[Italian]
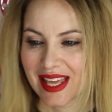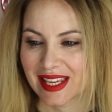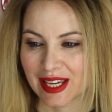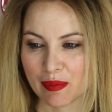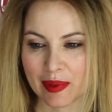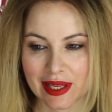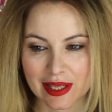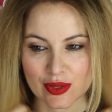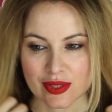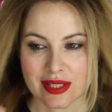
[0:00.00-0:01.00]
i
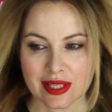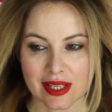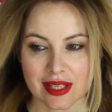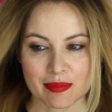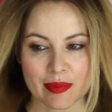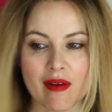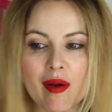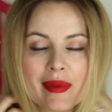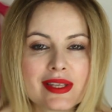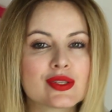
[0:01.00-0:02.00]
capelli così, però
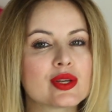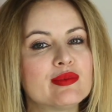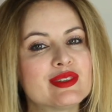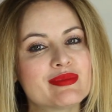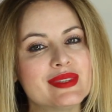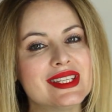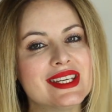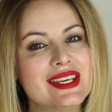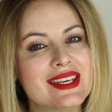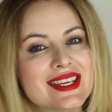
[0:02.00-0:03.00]
vabbè sono
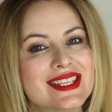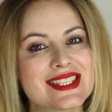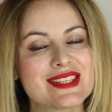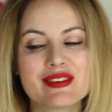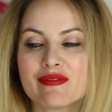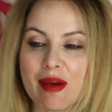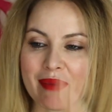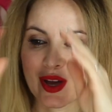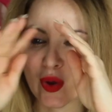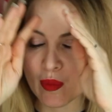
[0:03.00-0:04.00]
morbidissimi,
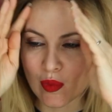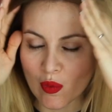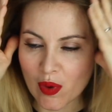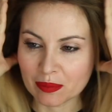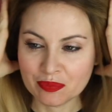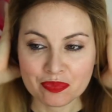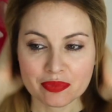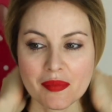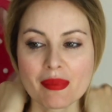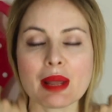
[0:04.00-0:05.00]
vabbè comunque
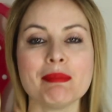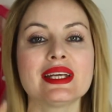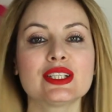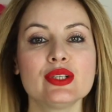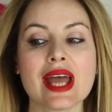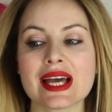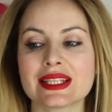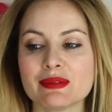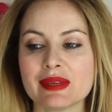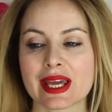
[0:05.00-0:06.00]

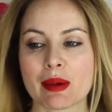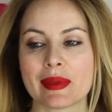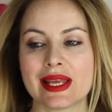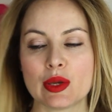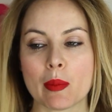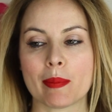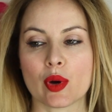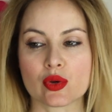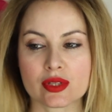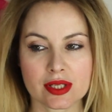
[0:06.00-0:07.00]
Perdonate i miei capelli un
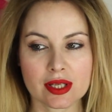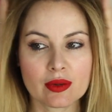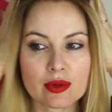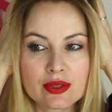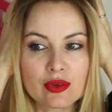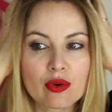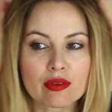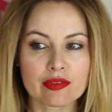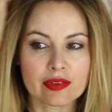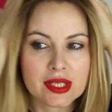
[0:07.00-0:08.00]
po' così, sono
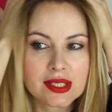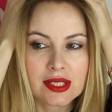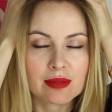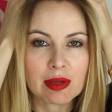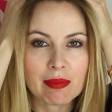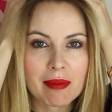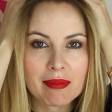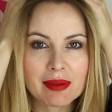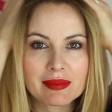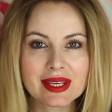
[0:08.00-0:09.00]
gonfissimi,
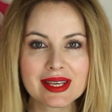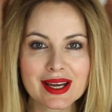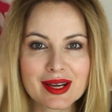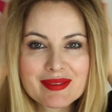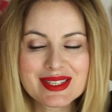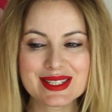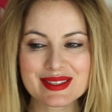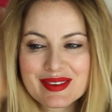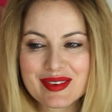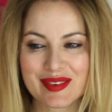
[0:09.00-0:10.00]
mamma mia come
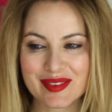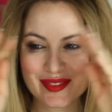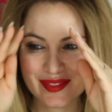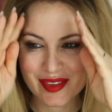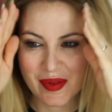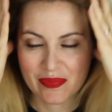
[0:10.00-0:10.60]
sono gonfi.